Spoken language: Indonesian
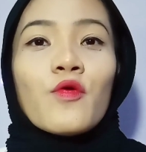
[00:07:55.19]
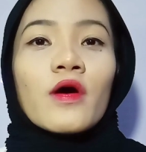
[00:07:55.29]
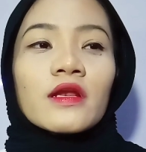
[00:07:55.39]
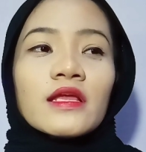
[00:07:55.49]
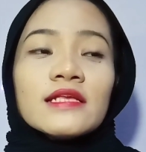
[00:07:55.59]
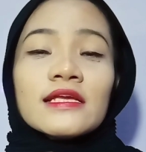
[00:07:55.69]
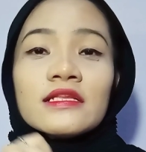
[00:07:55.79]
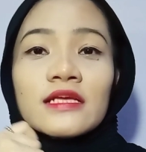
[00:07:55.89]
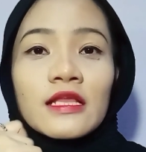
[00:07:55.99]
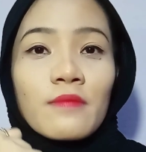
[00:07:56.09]
warnanya
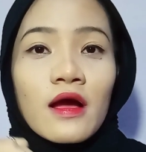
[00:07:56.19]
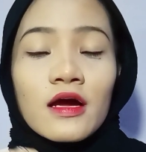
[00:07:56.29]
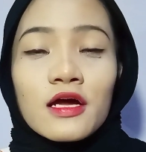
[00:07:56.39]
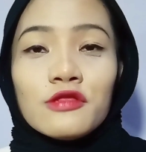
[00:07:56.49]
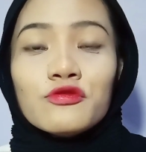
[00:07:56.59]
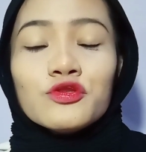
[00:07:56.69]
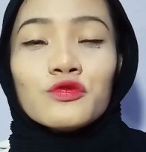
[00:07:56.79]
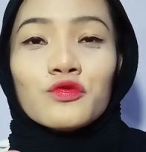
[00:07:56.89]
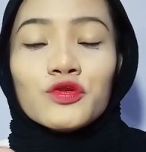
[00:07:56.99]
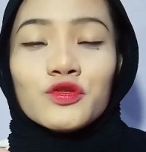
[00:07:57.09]
cantik-cantik banget,
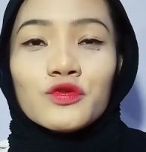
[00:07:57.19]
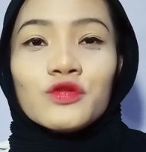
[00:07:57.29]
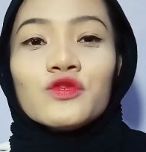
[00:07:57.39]
lucu-lucu,